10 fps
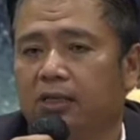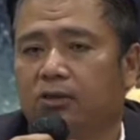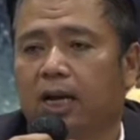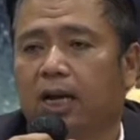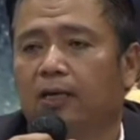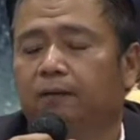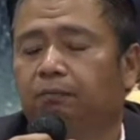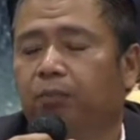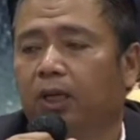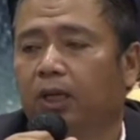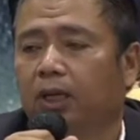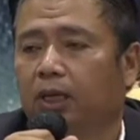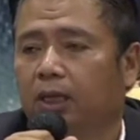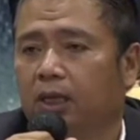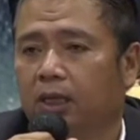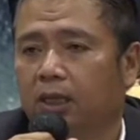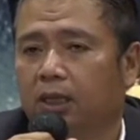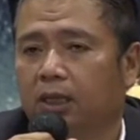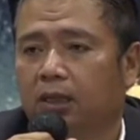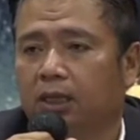Nasional,
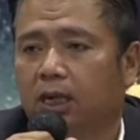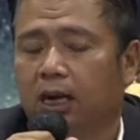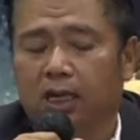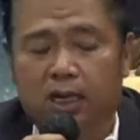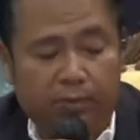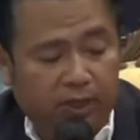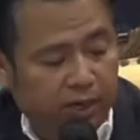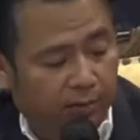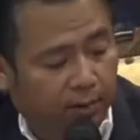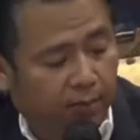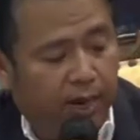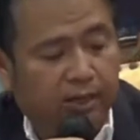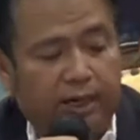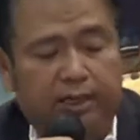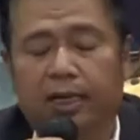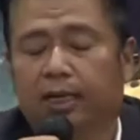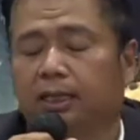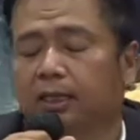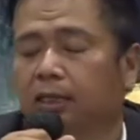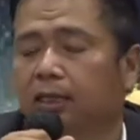eh, hari ini bersama Pak
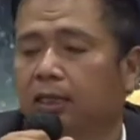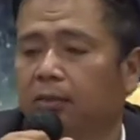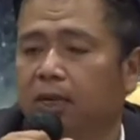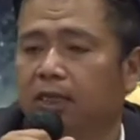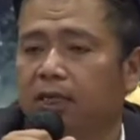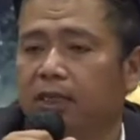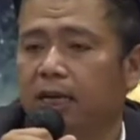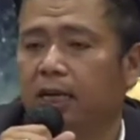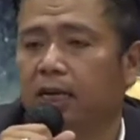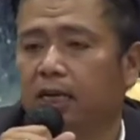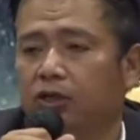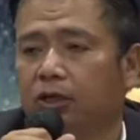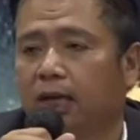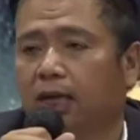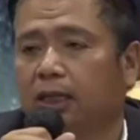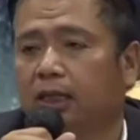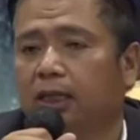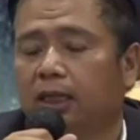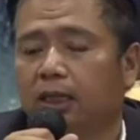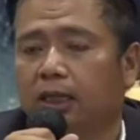Sekjen Majelis Adat Daya Nasional,
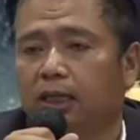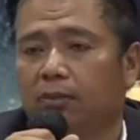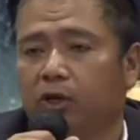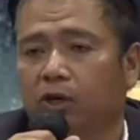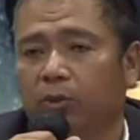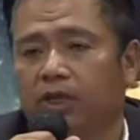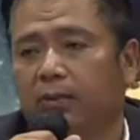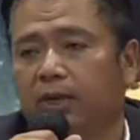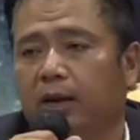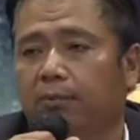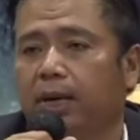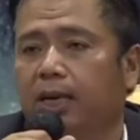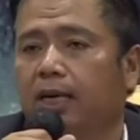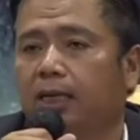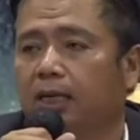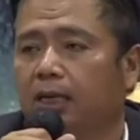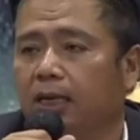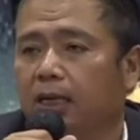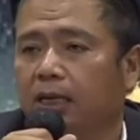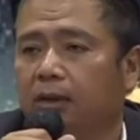nanti beliau bisa menyampaikan
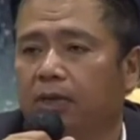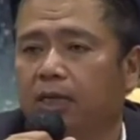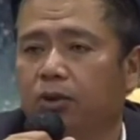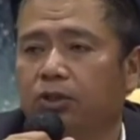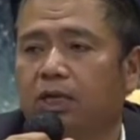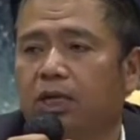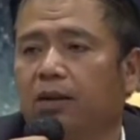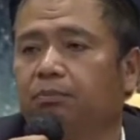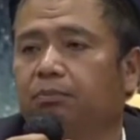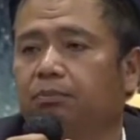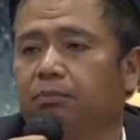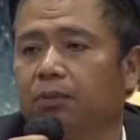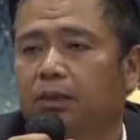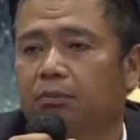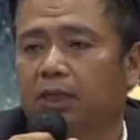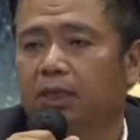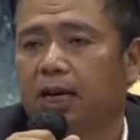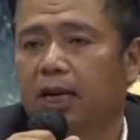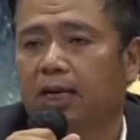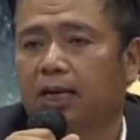lebih jauh sikap
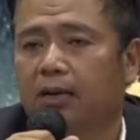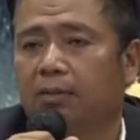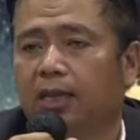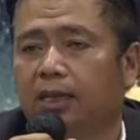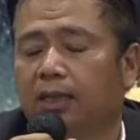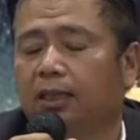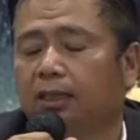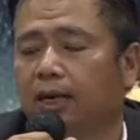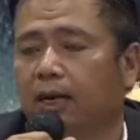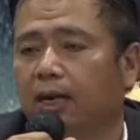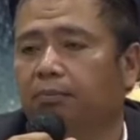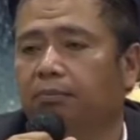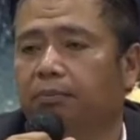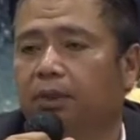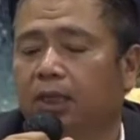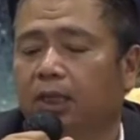masyarakat Kalimantan terhadap